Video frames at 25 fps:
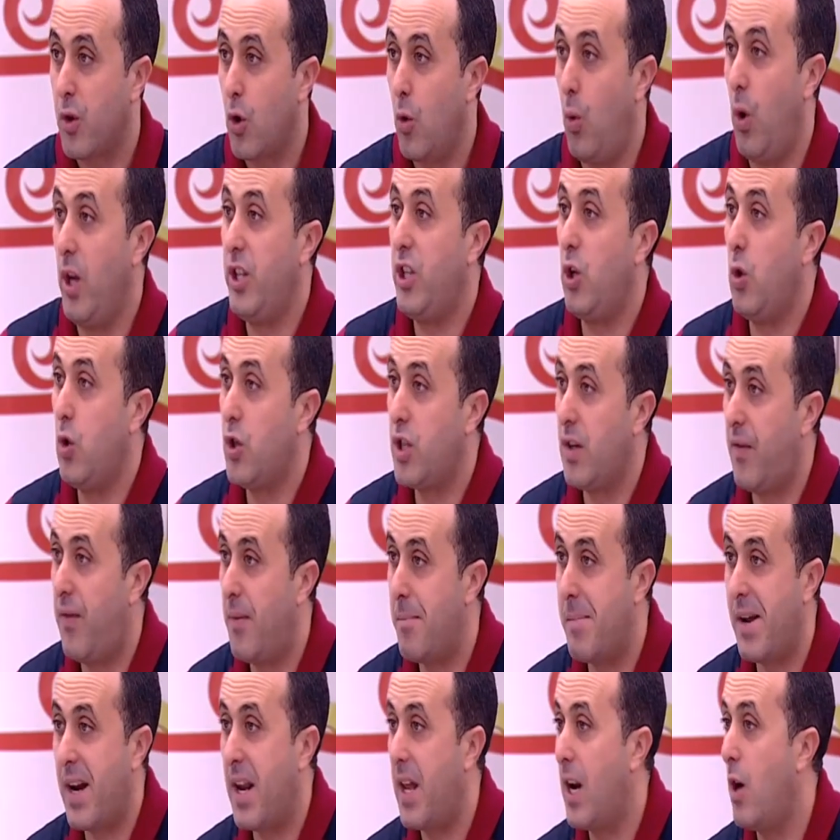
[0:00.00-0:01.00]
وعنده الحجر في
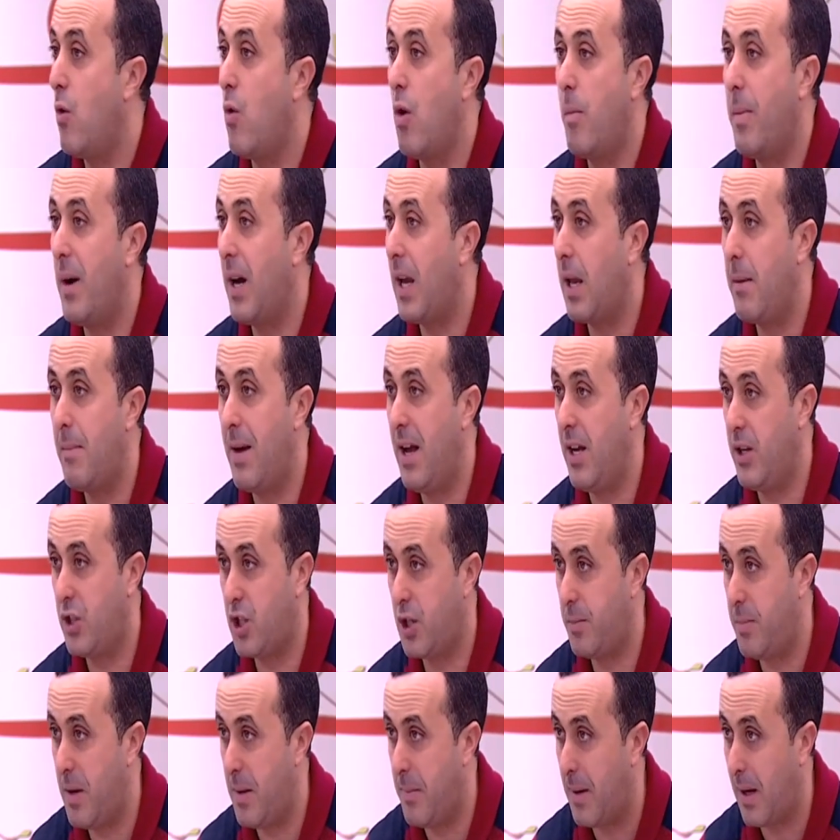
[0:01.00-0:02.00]
المراره وباقي ما
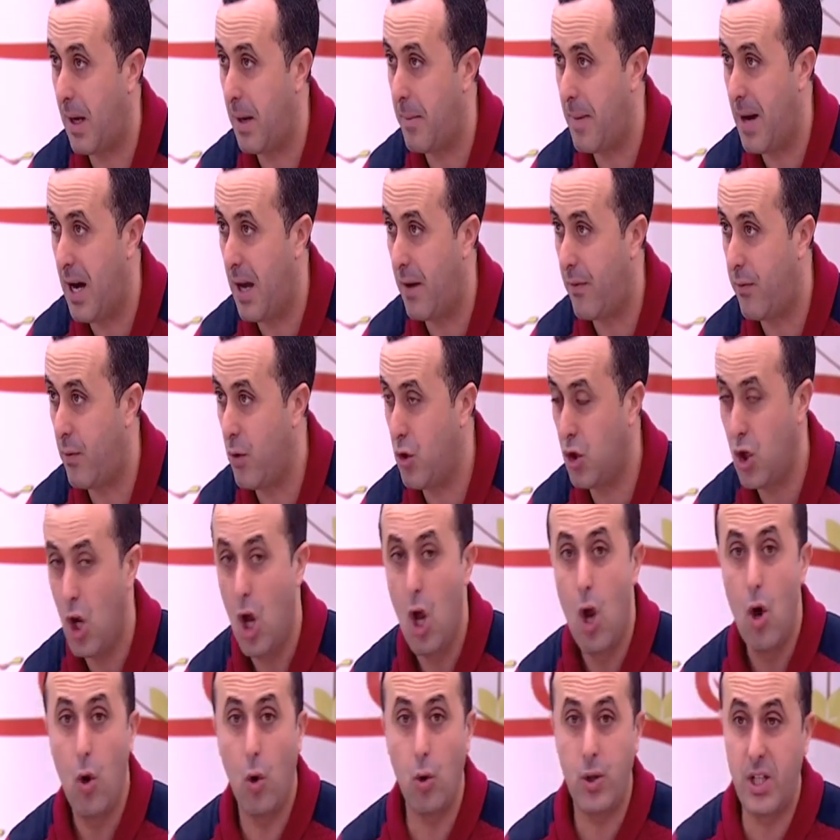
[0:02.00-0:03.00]
عشبيه باقي ما يعرفوش
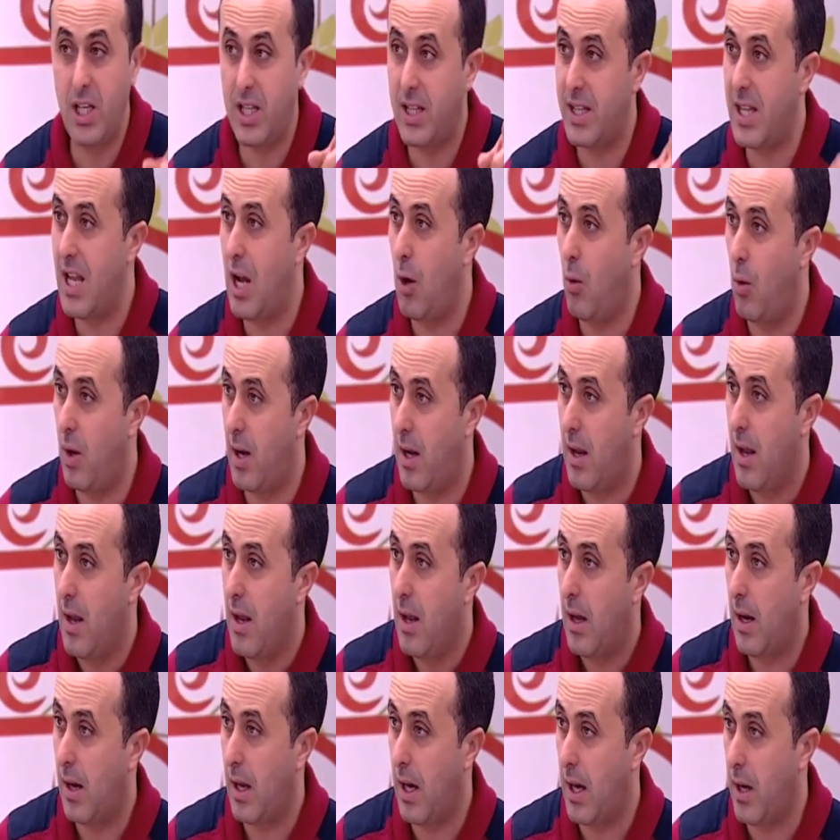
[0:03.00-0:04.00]
وتيتناول
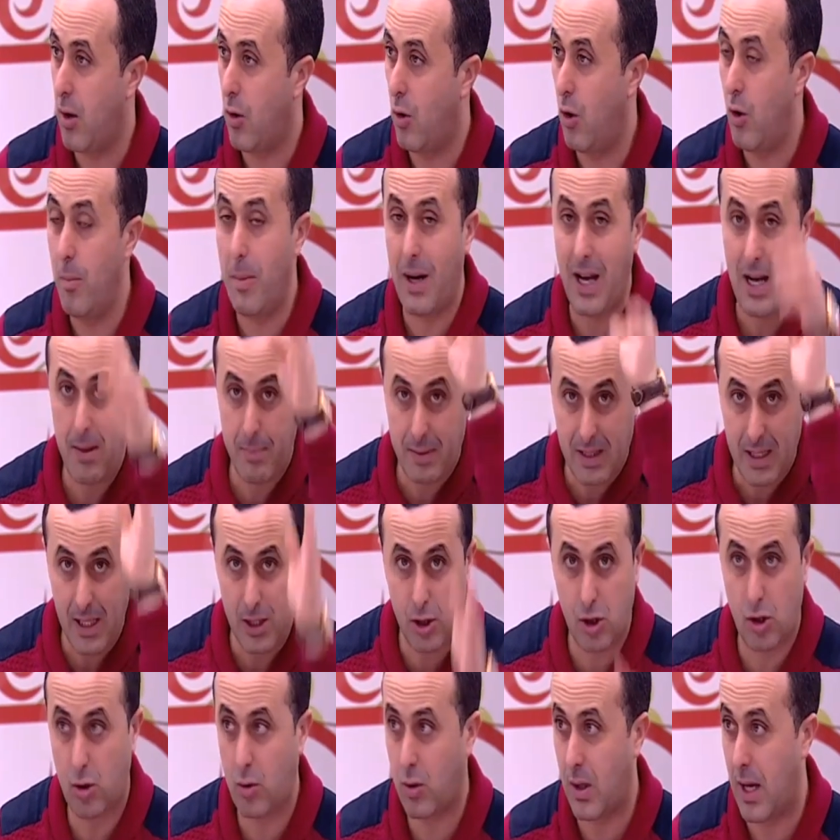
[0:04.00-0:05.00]
الخرقوم غيبت ليه
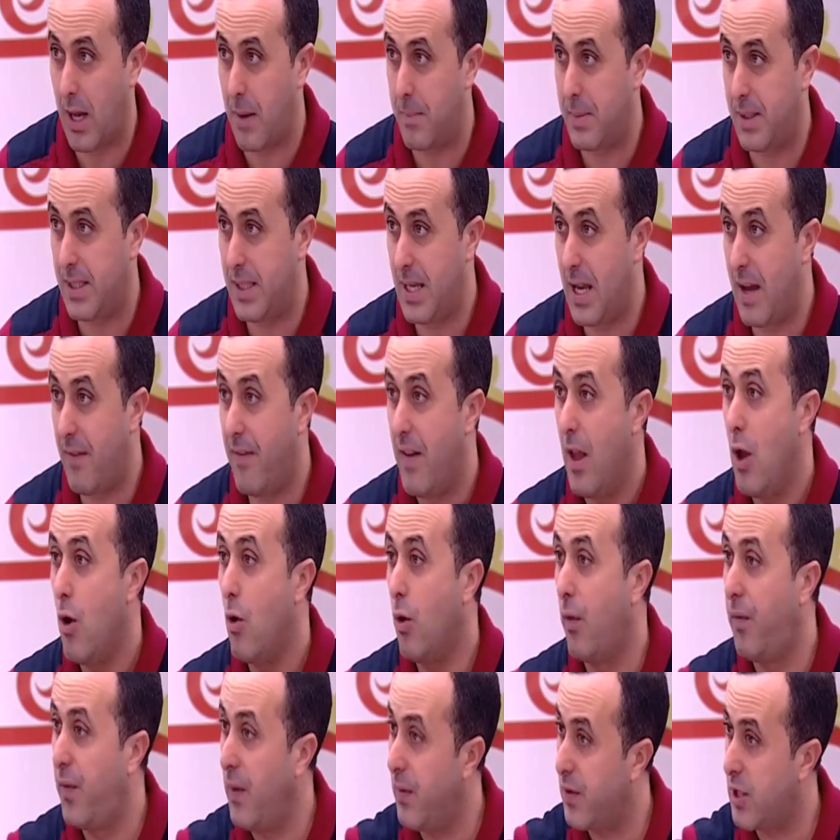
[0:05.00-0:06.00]
السكر بزاف
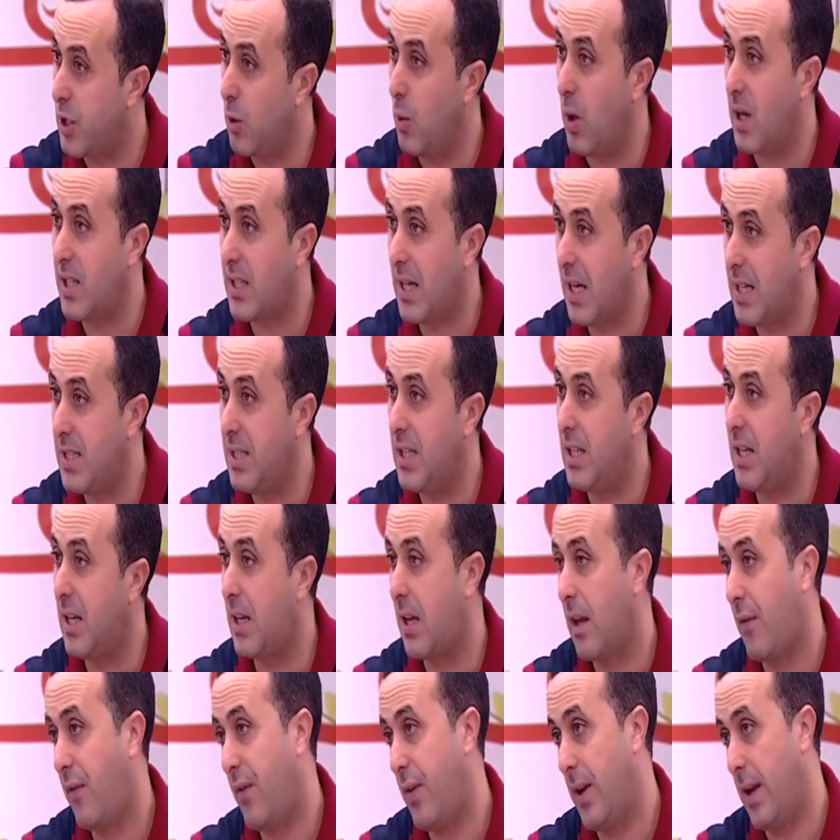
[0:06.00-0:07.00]
وفي نفس الوقت غيزيد
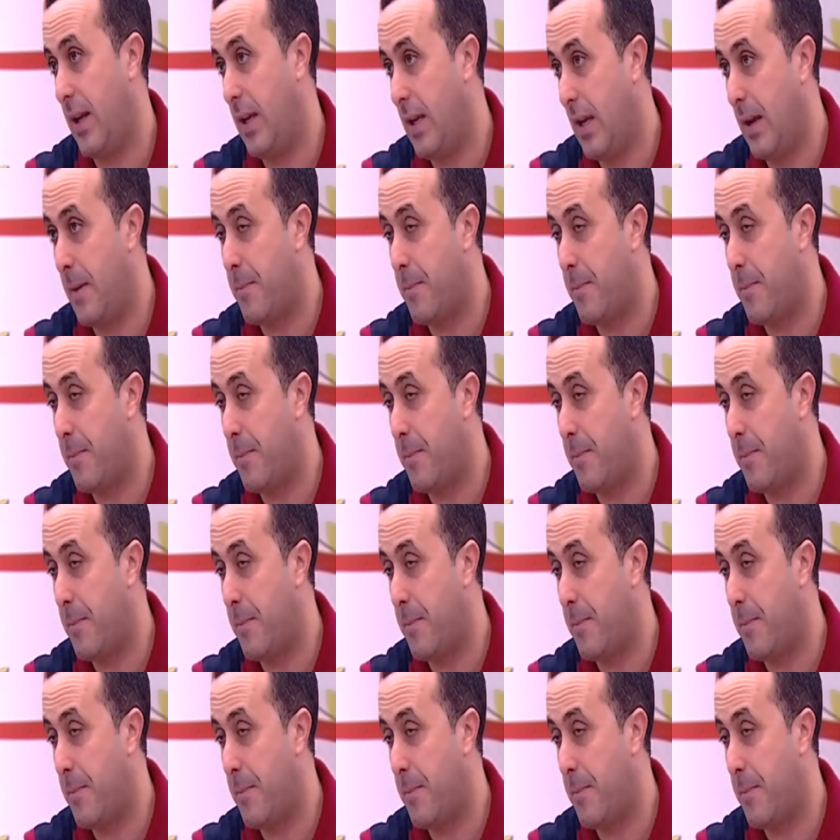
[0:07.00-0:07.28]
يكفر